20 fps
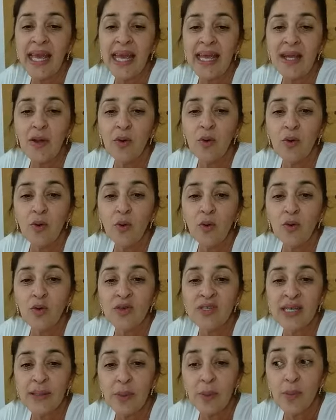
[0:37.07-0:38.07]
eu
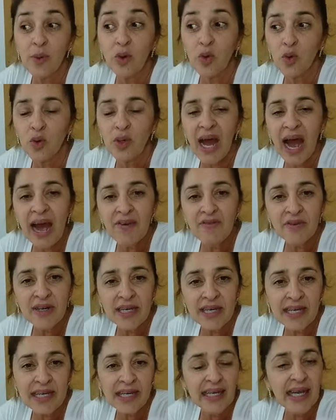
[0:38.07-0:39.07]
sempre procurava
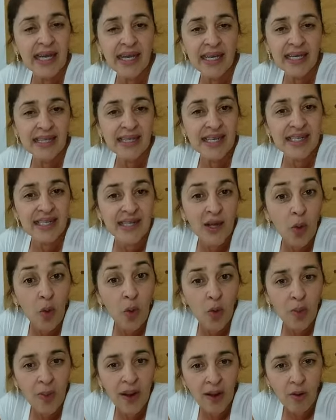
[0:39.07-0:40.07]
é, trazer
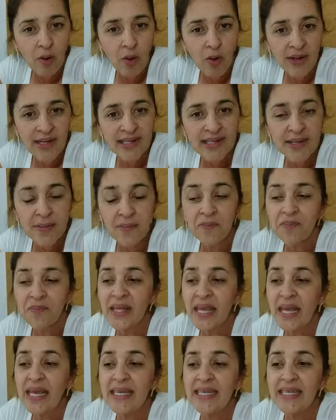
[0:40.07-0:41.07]
alguma coisa
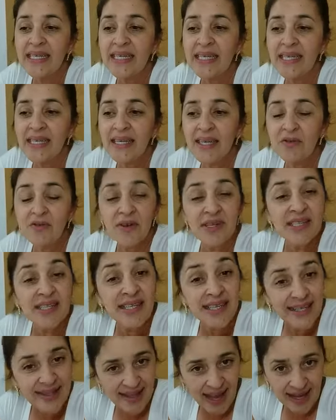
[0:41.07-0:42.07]
que
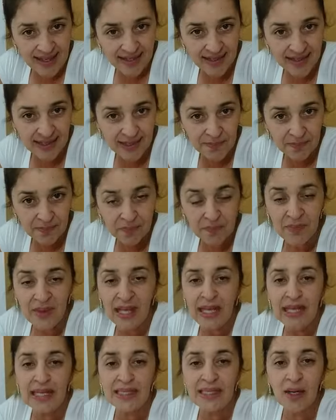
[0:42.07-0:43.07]
facilitasse.
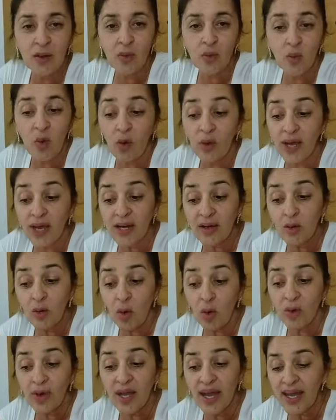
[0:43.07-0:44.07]
Então, qualquer,
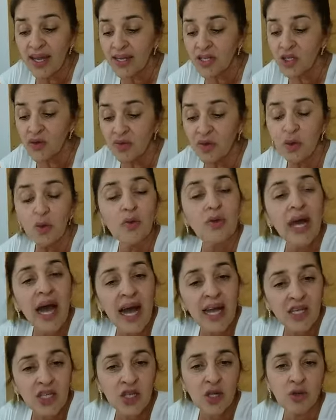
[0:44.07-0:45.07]
qualquer
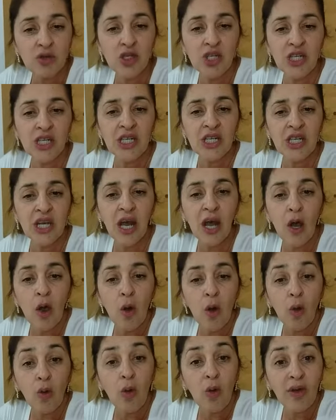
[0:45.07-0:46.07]
dificuldade que eu tinha
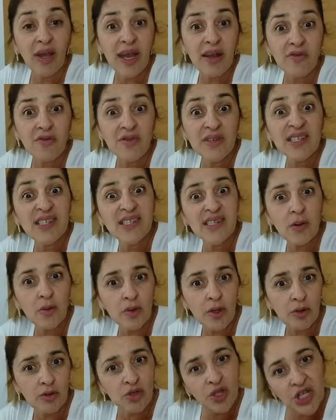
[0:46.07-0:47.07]
ou qualquer visão
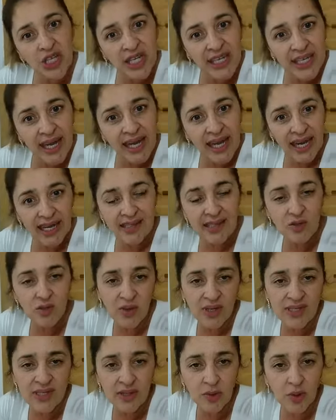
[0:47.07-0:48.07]
que eu tinha daquela
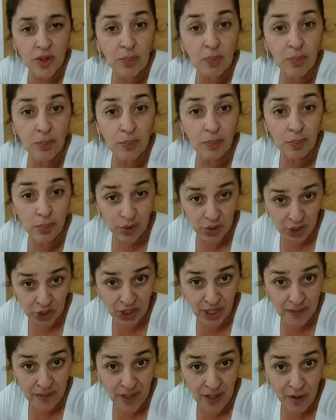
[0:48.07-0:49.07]
situação que
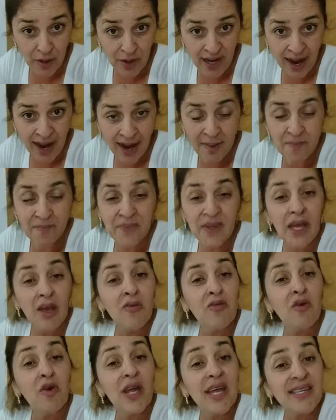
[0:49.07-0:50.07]
podia melhorar,
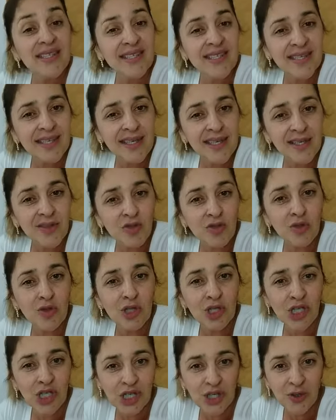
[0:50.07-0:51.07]
foi assim que
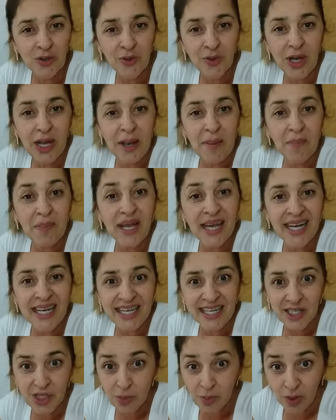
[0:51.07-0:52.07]
surgiu minha
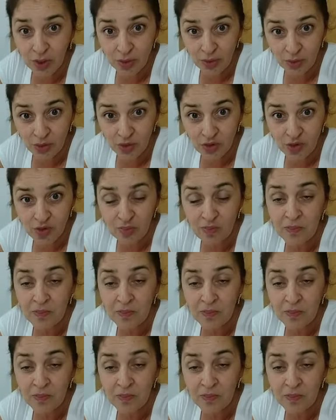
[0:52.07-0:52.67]
linha de produtos